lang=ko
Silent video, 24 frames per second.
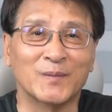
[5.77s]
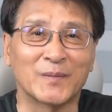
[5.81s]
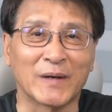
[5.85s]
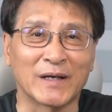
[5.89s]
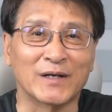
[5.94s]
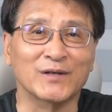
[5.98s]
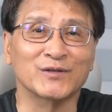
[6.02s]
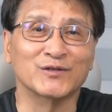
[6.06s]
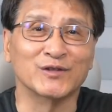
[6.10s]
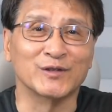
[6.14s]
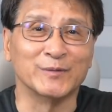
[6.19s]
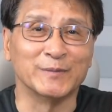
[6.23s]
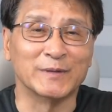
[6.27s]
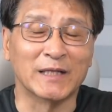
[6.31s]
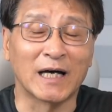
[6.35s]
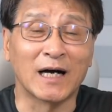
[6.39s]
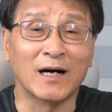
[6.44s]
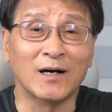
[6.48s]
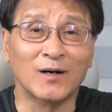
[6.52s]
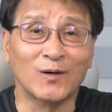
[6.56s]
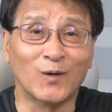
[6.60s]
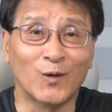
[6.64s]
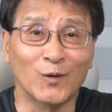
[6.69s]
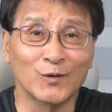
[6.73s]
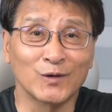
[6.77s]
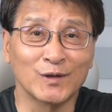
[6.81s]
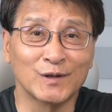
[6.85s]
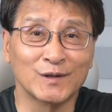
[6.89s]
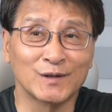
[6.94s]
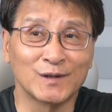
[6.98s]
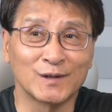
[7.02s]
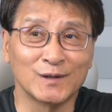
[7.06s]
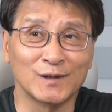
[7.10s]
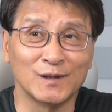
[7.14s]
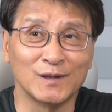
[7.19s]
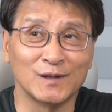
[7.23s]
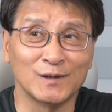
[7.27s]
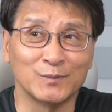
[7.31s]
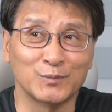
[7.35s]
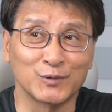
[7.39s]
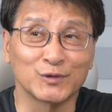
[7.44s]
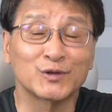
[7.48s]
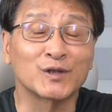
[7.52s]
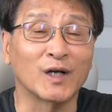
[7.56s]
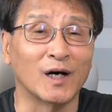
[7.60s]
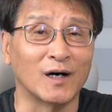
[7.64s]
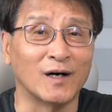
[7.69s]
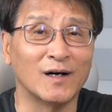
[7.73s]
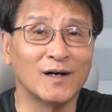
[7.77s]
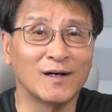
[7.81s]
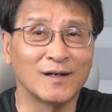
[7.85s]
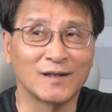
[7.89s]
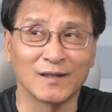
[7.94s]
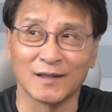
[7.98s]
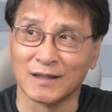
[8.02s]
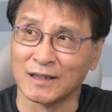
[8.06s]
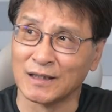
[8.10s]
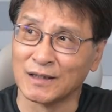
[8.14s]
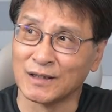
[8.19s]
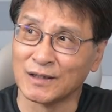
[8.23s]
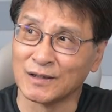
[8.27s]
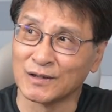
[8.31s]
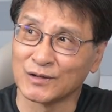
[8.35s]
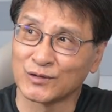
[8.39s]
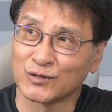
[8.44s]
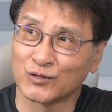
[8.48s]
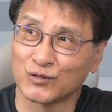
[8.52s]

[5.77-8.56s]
박영준입니다. 오늘부터 어,